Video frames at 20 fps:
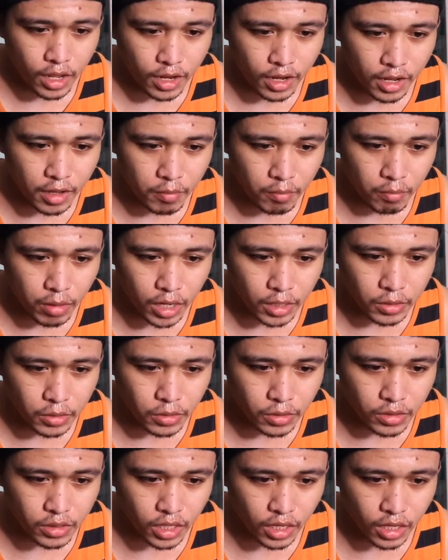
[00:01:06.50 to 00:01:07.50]
kay
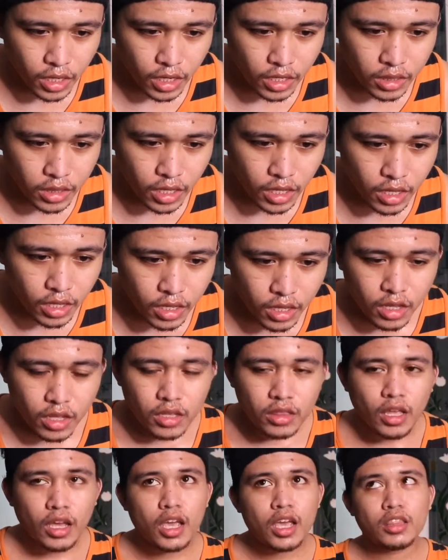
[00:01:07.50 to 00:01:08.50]
baratohon tag 80.
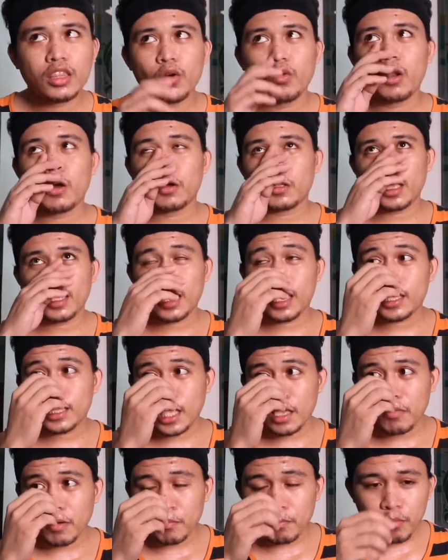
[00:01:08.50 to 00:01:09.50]
Tag 80 wala kay tag
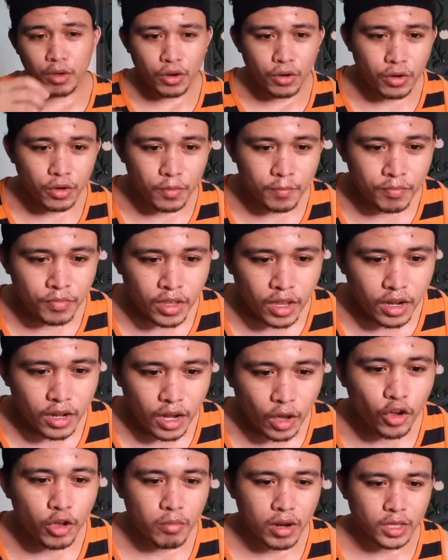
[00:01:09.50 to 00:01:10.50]
80 ma'am. Pero na
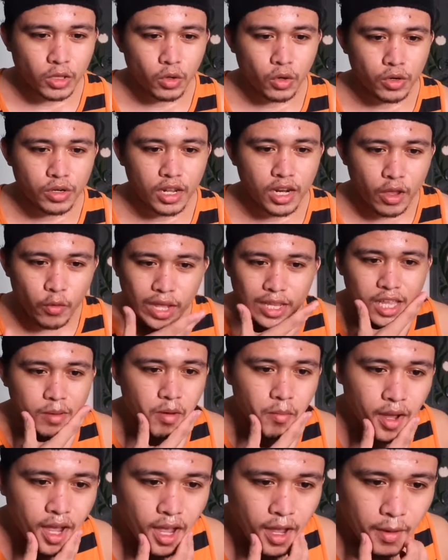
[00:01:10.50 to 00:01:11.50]
kay baratohon dire, wait na
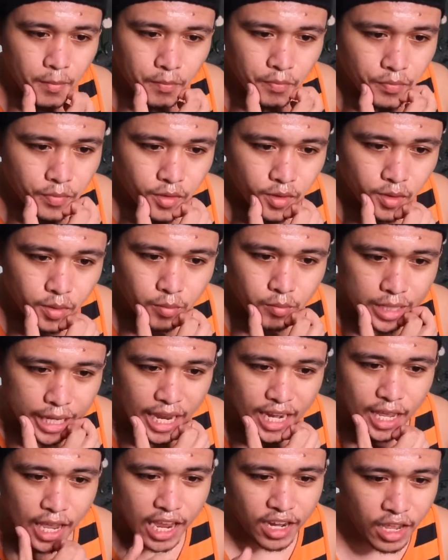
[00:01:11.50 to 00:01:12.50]
ma'am ha.
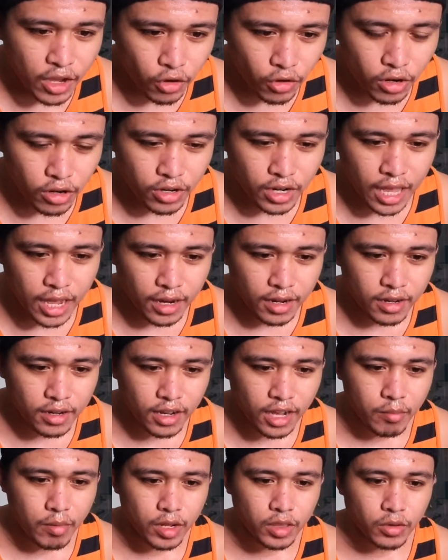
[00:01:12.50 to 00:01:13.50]
Ini ini color lang
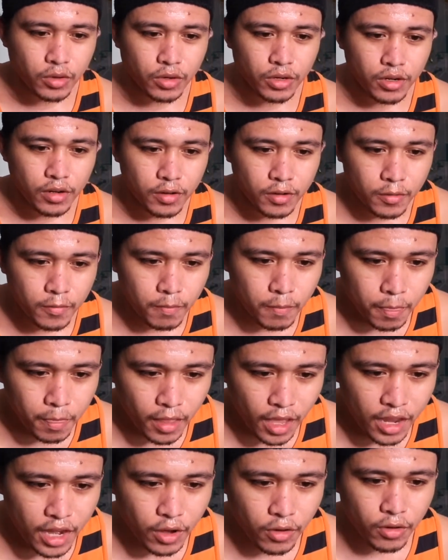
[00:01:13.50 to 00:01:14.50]
nga baratohon.
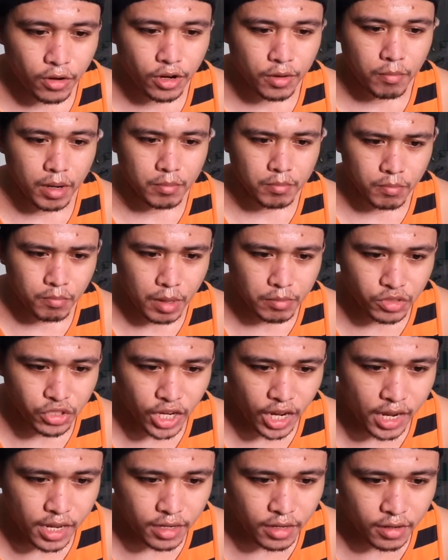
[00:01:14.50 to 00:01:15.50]
Ini color ma'am ma'am
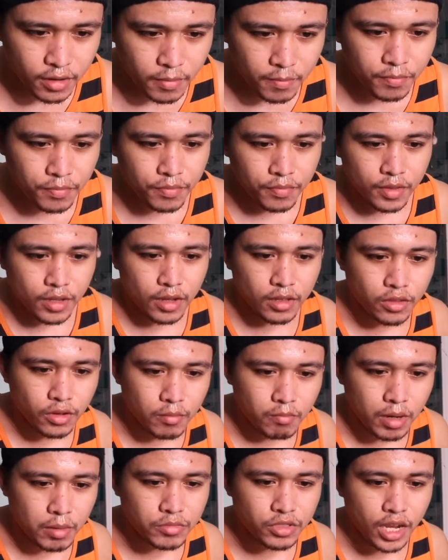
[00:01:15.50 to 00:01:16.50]
Jane. Ito,
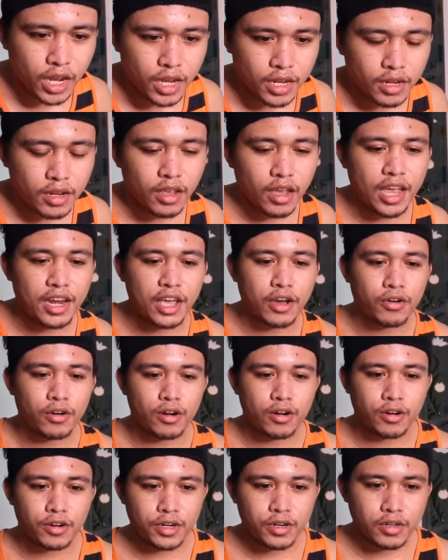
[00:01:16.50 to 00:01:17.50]
ma'am Jane, ini
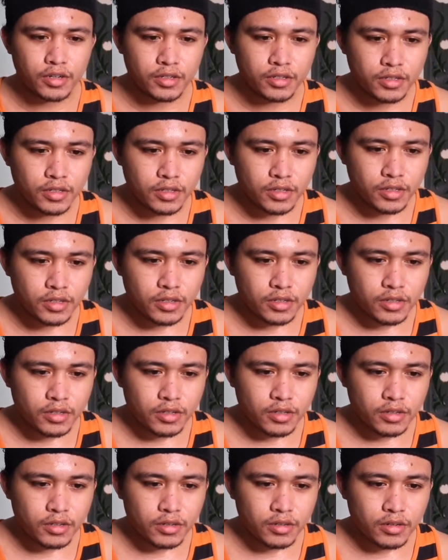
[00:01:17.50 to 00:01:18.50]
color.
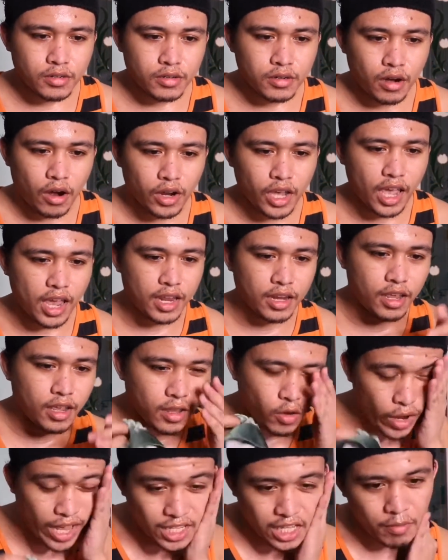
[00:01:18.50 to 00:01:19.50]
Okay, ini
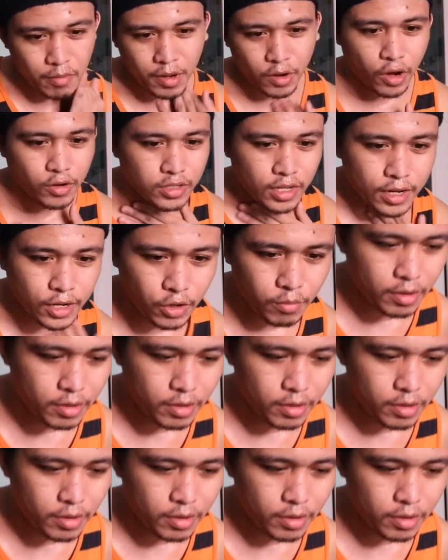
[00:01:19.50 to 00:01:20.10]
eh, wait lang ma'am kaon sana ko